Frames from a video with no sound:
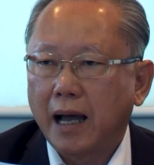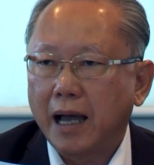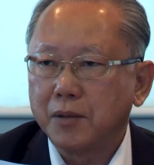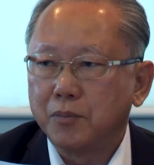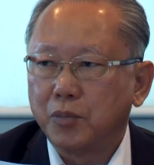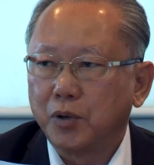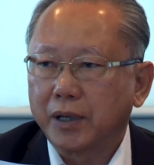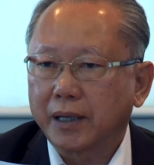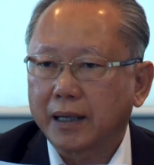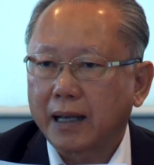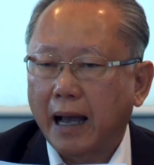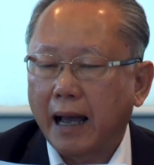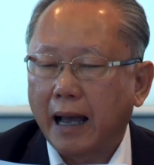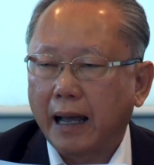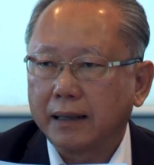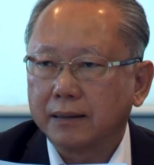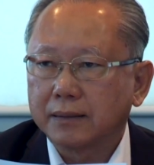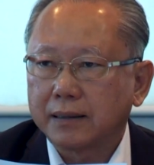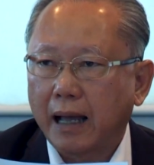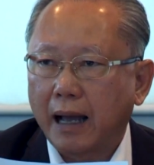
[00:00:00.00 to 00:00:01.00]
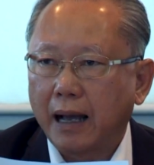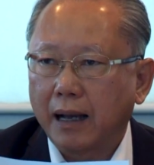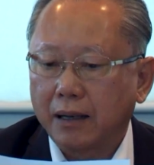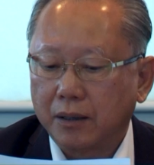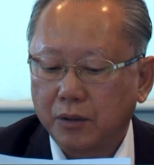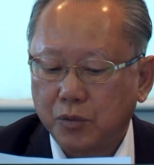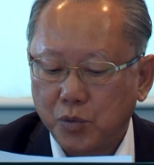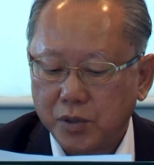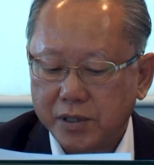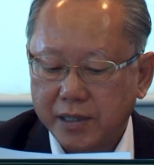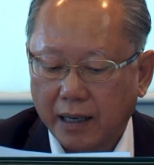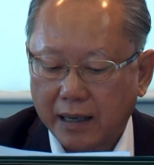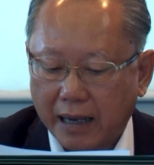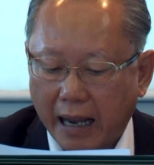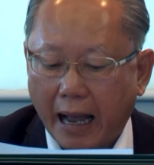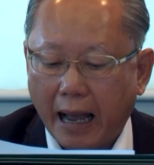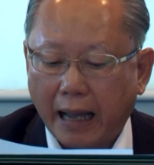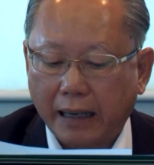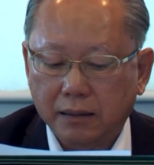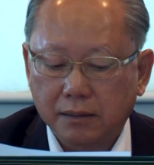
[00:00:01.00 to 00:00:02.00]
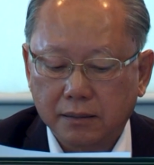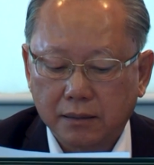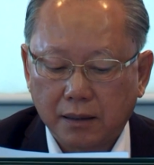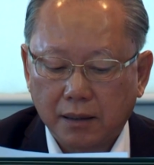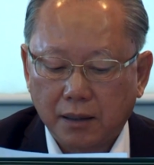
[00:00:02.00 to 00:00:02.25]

ให้บริการทางวิชาการ